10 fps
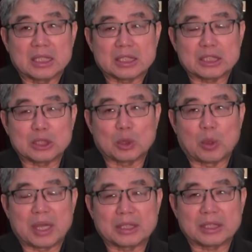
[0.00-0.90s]
이
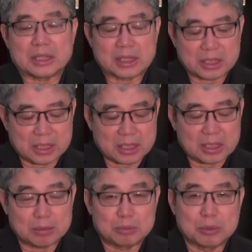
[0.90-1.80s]
요한이
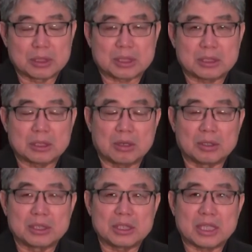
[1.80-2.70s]
무엇
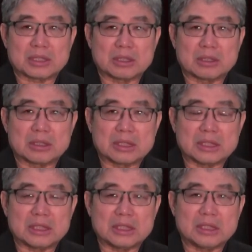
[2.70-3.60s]
어디에서
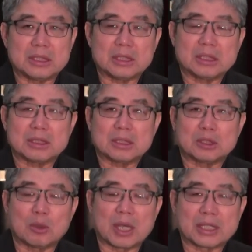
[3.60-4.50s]
이
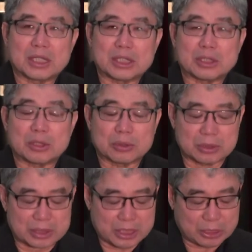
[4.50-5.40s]

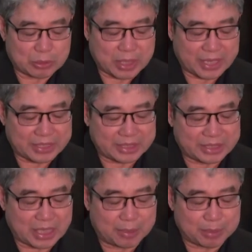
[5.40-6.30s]
요한계시록을
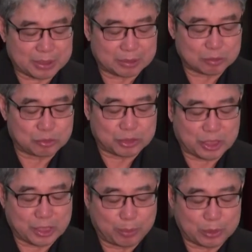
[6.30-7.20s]
기록하였느냐 하면
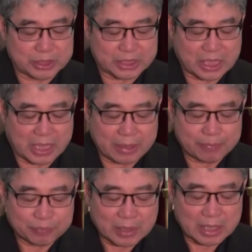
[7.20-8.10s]
구절에 보니까
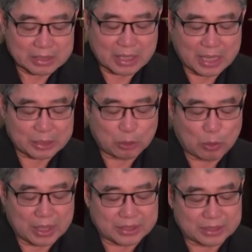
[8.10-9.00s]
나
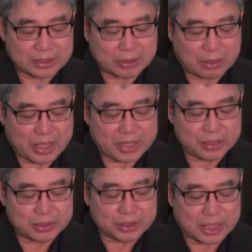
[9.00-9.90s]
요한은 너의
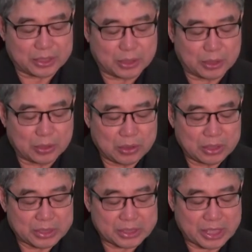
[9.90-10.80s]
형제요
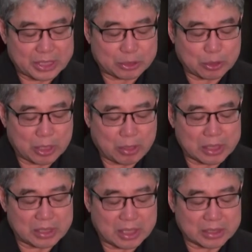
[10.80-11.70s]
예수의
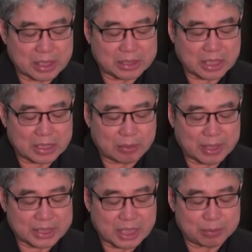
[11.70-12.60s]
환란과
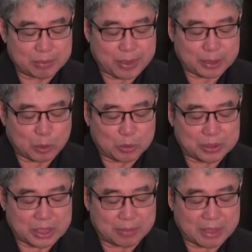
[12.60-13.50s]
나라와 참음에
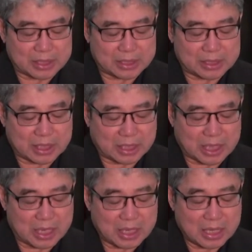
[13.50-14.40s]
동참하는
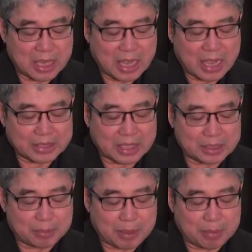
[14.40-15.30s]
자라
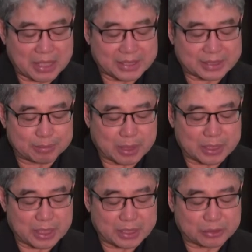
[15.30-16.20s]
하나님의
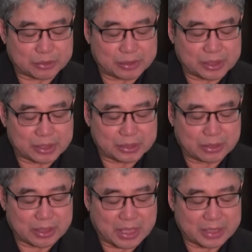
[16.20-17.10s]
말씀과 예수를
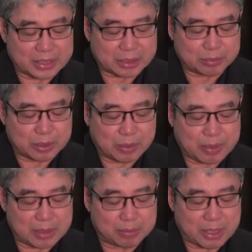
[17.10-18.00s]
증언하였으므로
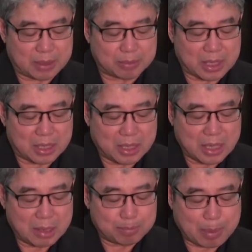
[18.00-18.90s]
말미암아
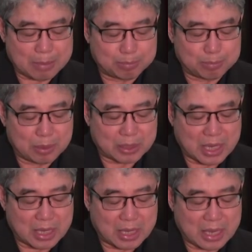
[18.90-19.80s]

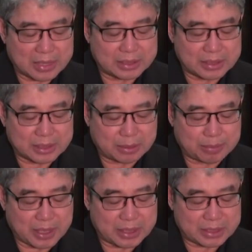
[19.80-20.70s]
밤모라 하는
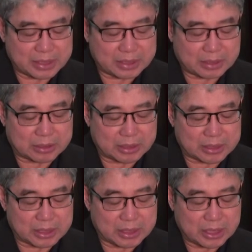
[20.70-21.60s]
섬에
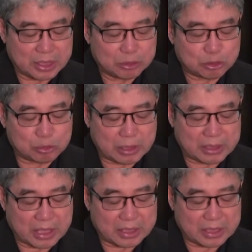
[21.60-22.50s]
있었더니 주의
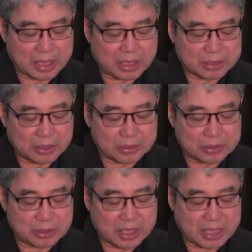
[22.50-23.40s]
날에 내가
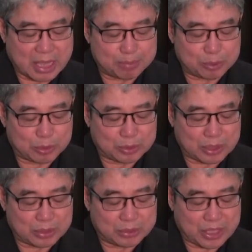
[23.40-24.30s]
성령에
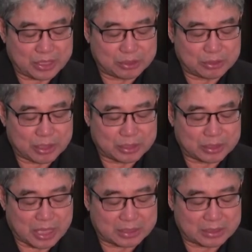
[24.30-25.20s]
감동되어 내 뒤에서
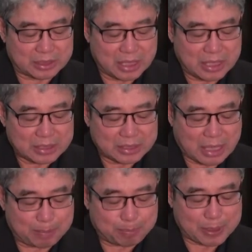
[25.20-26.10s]
나는
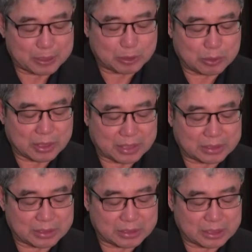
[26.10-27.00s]
나팔소리
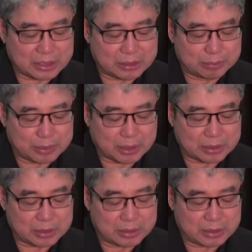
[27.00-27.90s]
같은 큰
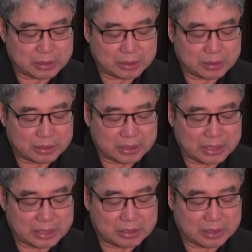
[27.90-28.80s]
음성을 들으니
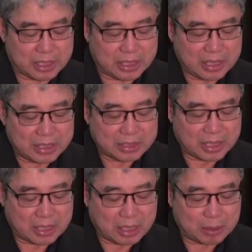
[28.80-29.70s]
이르되
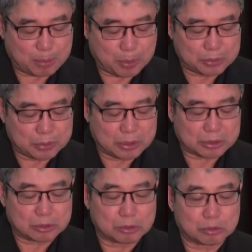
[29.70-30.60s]
내가 보는
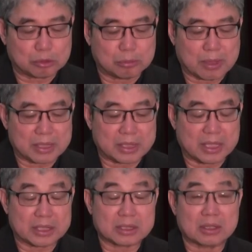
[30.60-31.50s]
것을
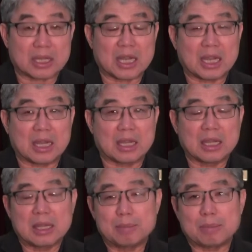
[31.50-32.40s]
두루마리에
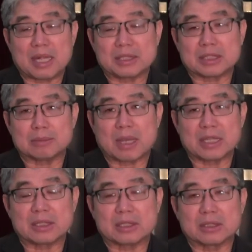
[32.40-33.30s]
써라
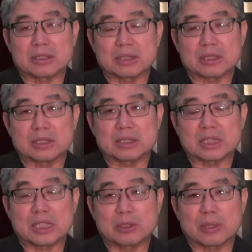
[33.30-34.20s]
말씀하였던
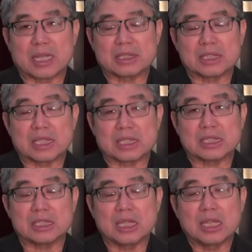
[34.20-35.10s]
것을 기록한
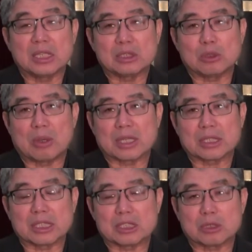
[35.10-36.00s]
책이
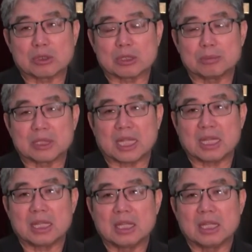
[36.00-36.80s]
요한계시록입니다.